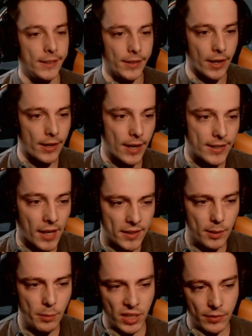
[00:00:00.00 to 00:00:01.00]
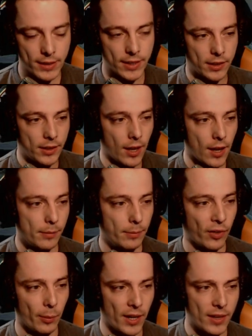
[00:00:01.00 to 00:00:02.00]
Denn es hat sich ein bisschen was getan.
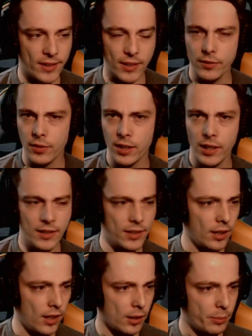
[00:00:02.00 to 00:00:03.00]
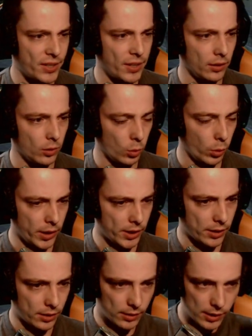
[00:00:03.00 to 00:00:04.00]
Von meiner Seite waren die letzten Tage ein bisschen ruhig.